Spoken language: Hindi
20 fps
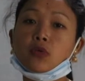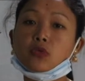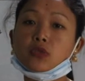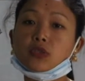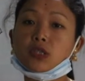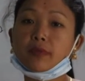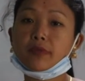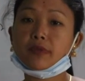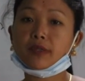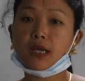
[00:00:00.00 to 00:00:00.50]

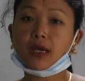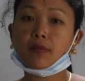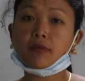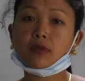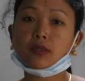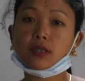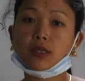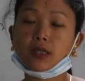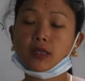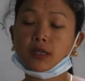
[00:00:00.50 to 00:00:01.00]
उसका भी नाम
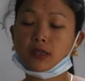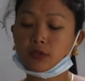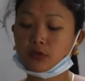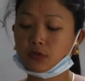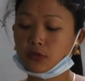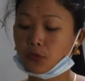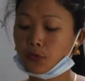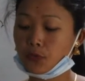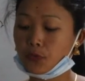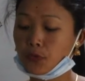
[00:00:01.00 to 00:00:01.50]
होता है
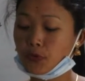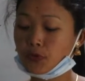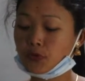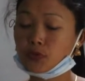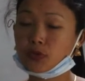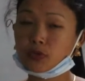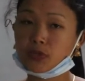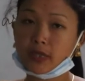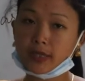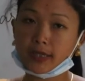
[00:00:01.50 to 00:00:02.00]
तो
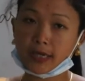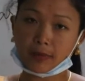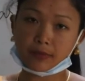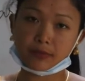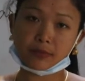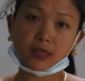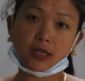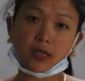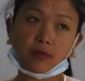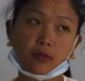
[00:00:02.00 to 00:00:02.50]
उस उसका
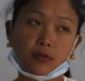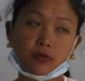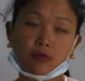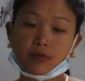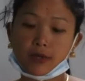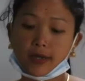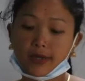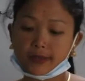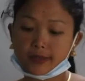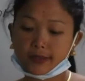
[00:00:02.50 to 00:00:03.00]
नाम से हम
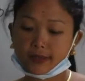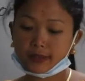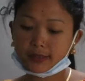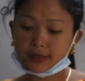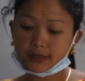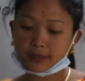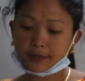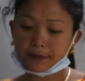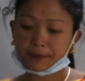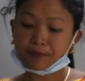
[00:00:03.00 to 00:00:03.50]
लोग बुलाते हैं
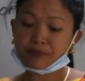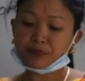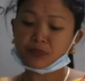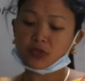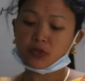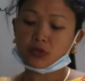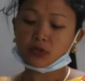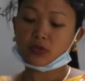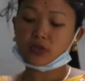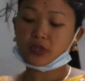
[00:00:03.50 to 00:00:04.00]
कि नहीं
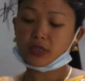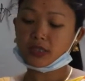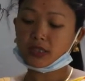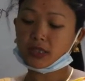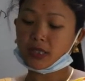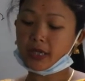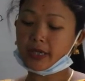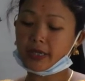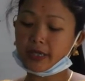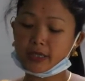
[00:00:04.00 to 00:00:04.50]
तो नहीं
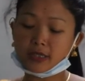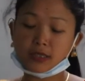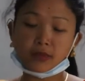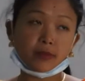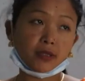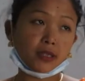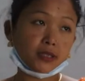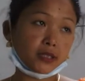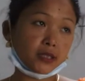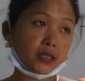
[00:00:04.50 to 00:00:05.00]
क्या है
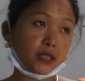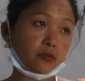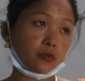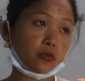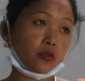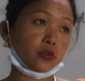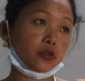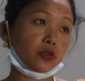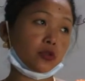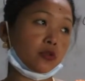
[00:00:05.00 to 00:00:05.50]
एनिमल्स
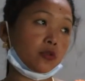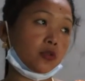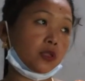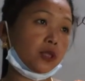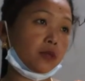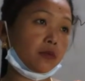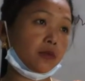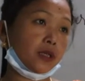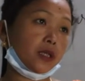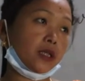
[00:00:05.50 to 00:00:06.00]
नेम ऑल्सो
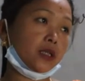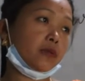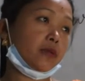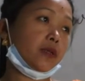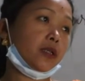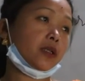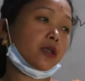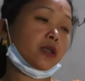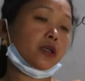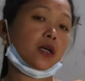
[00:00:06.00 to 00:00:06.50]
नेम
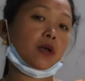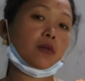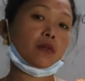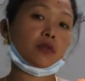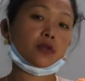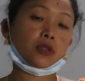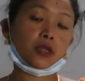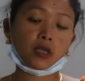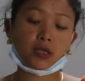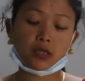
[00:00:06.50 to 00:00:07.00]
एनिमल का नाम
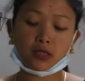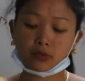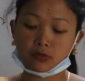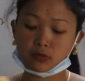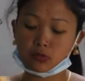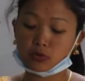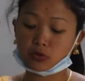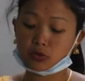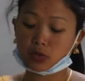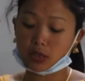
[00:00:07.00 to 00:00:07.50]
होता है
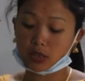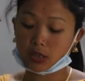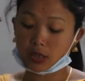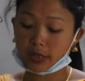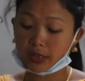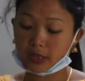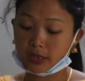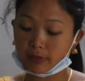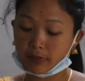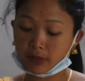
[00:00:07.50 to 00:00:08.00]
तो उसका
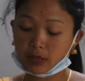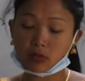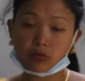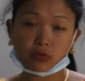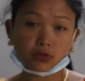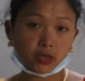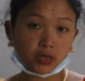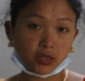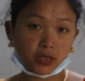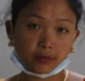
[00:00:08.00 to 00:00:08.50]
एनिमल का
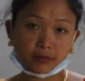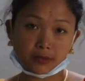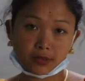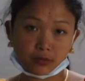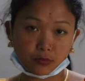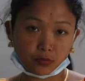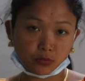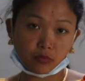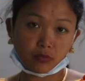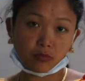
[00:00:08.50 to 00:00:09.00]
खुद का नाम
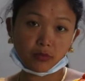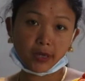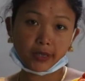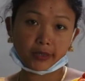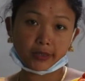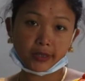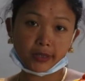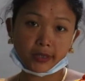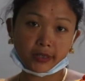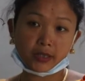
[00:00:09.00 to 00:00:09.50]
से हम उसको
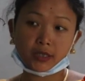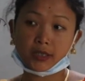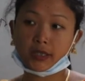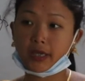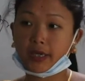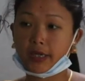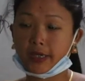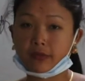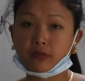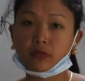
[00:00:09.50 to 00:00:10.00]
बुलाता है
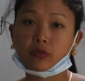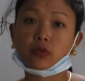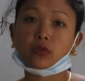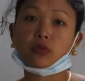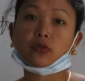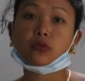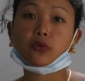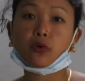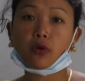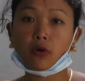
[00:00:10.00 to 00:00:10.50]
कैट वो
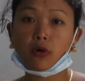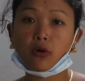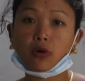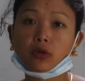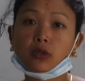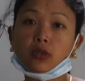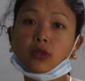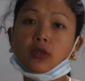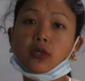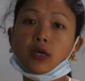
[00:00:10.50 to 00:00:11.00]
और
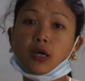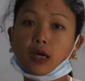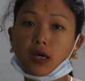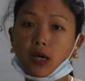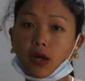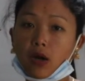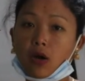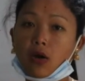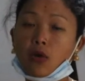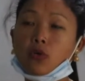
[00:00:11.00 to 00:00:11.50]
डॉग
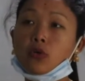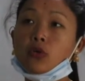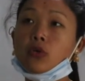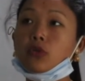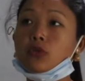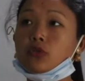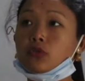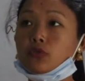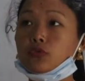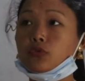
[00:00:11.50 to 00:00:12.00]
अकाव
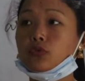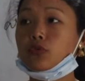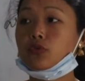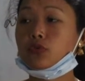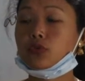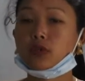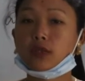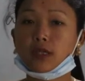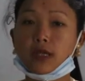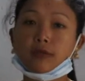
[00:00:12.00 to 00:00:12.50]
तो उसको
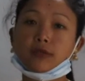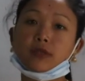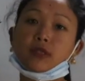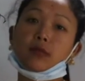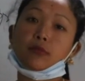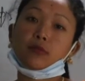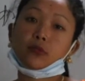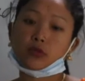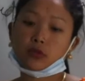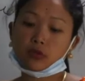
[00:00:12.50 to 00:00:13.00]
उसका नाम
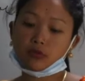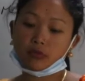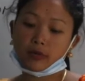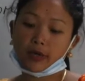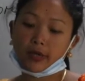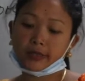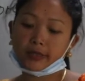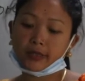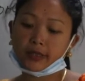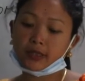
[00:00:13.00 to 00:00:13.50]
से हमें उसको
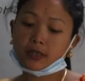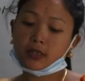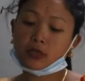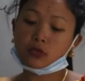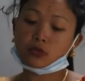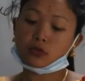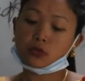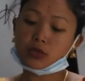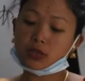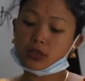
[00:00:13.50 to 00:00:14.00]
बुलाता है
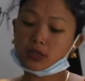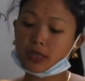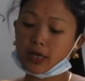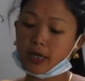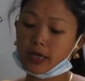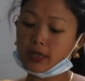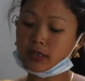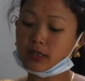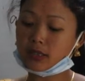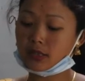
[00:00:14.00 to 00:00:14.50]
तो ये
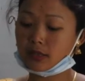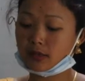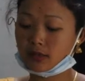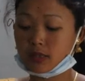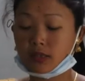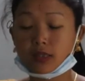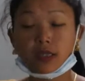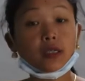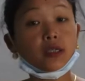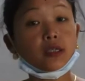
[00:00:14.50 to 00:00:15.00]
क्या है ये,
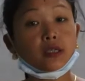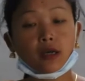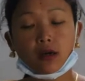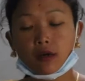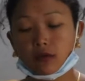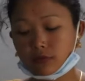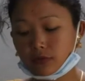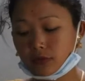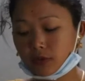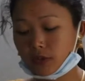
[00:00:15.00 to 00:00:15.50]
ये है
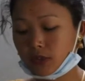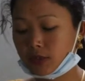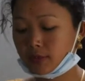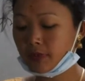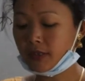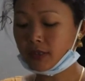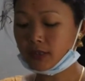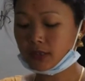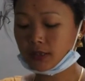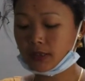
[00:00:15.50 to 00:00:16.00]
नाउन्स
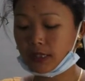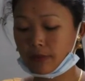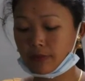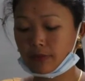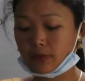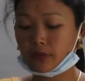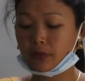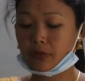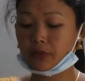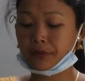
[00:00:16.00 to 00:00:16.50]
इसमें
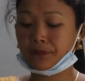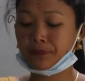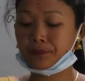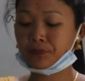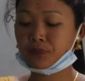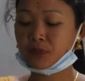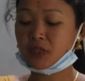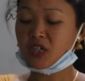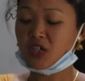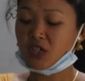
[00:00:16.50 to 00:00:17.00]
नेमिंग वर्ड
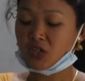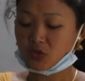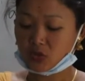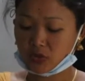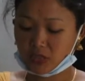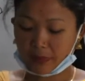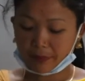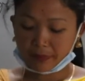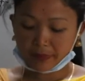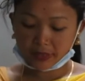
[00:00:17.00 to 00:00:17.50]

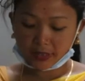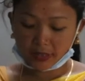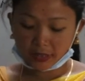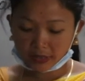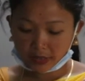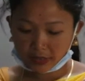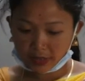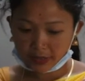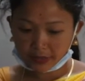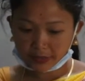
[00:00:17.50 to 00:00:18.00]
तो यहाँ पे क्या
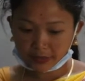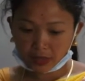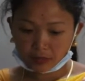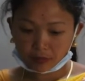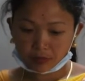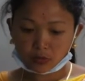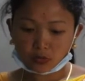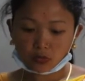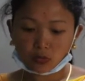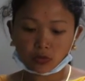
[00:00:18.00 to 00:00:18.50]
दिया है
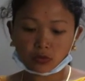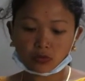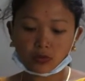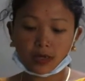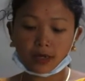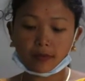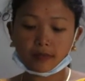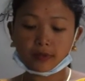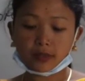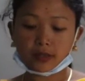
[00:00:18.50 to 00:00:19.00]
नेमिंग वर्ड
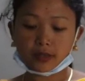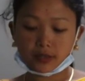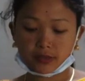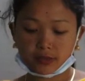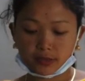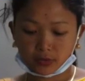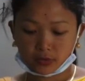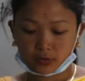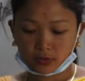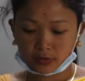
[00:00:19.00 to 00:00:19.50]
को हम
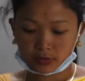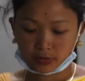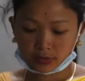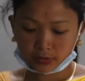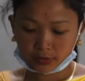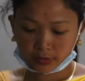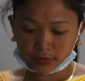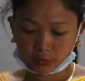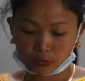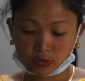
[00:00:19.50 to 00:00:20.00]

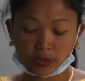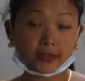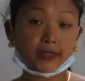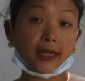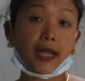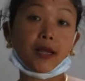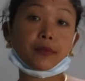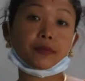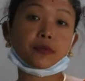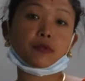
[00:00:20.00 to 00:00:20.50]
कि उसका
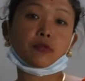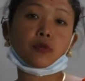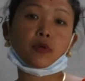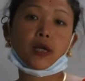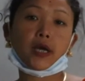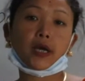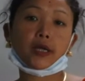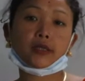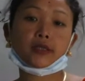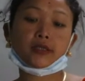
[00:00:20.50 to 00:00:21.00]
टाइप्स
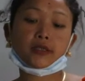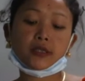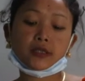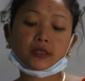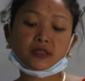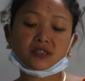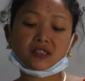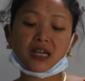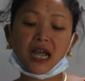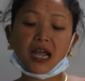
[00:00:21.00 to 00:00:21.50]
बोला है
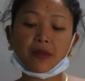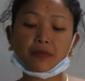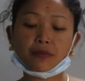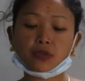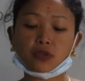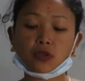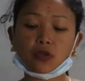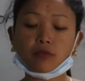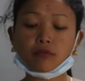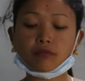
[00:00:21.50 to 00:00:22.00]
तो
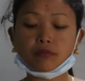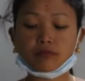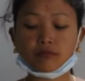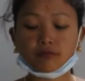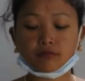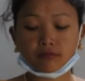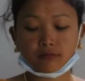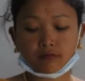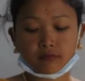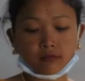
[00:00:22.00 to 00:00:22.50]
टाइप्स ऑफ
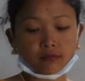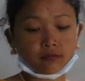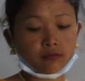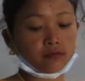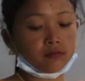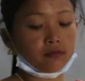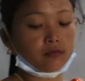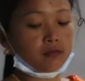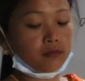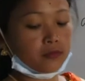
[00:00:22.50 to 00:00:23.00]

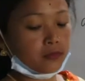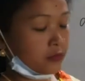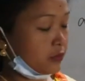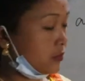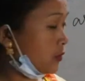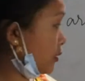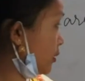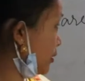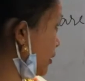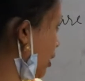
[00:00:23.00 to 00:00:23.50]

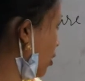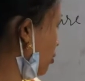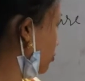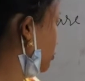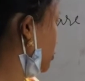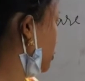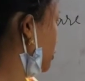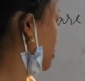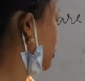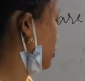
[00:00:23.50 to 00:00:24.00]

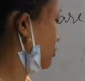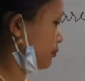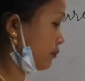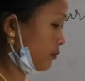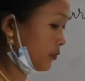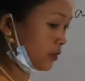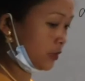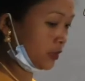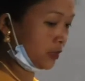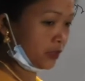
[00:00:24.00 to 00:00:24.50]
नाउन्स
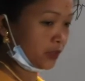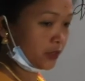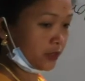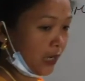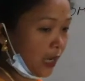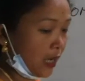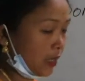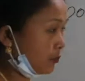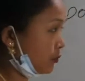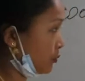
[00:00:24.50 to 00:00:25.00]

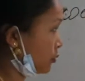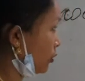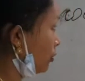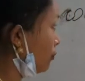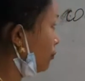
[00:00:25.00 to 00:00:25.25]
टाइप्स